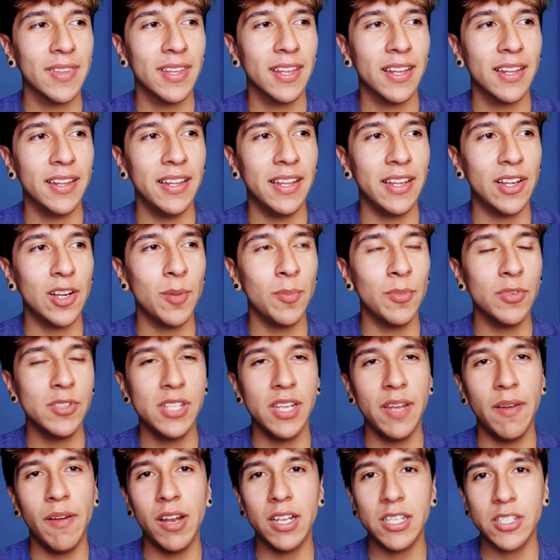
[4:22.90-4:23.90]
de cómo
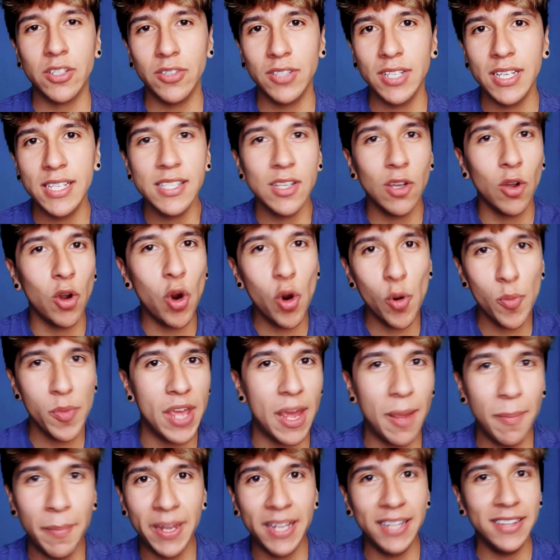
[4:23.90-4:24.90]
se llevan las cosas.
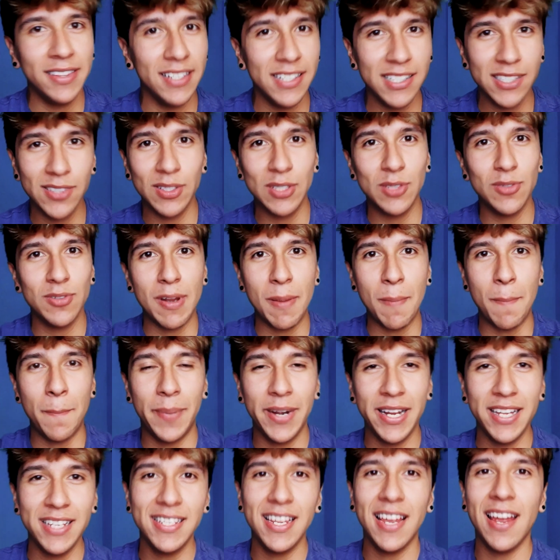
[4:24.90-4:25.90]
Obviamente esto es una
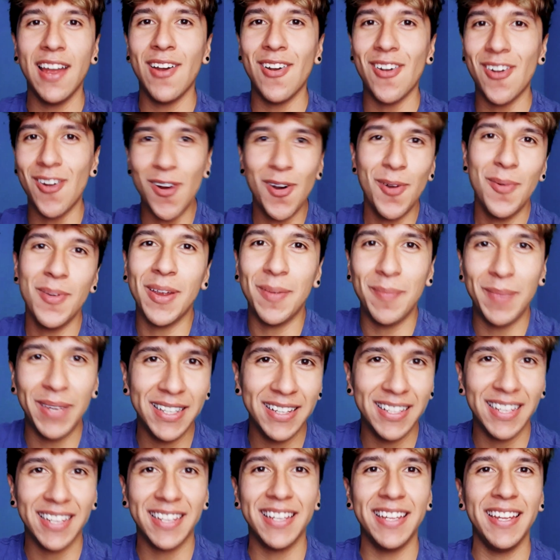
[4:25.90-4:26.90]
empresa,
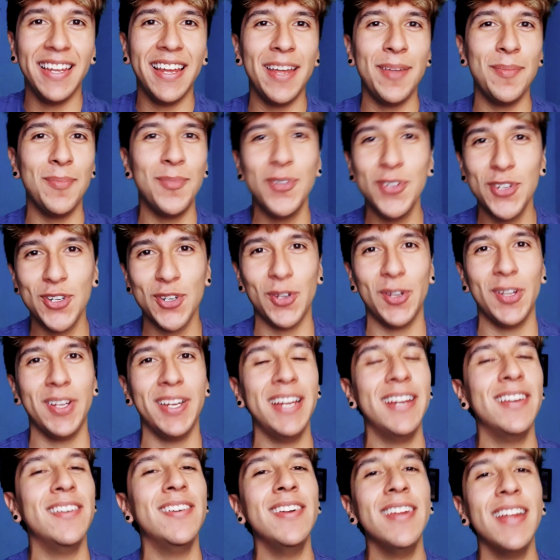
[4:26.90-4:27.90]
obviamente aquí hay mucho
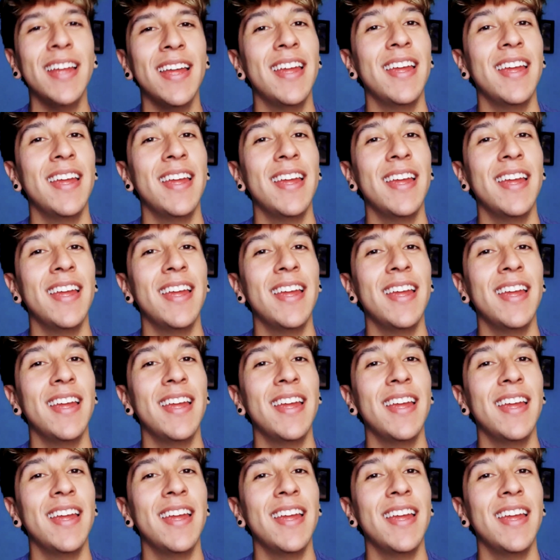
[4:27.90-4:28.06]
dinero.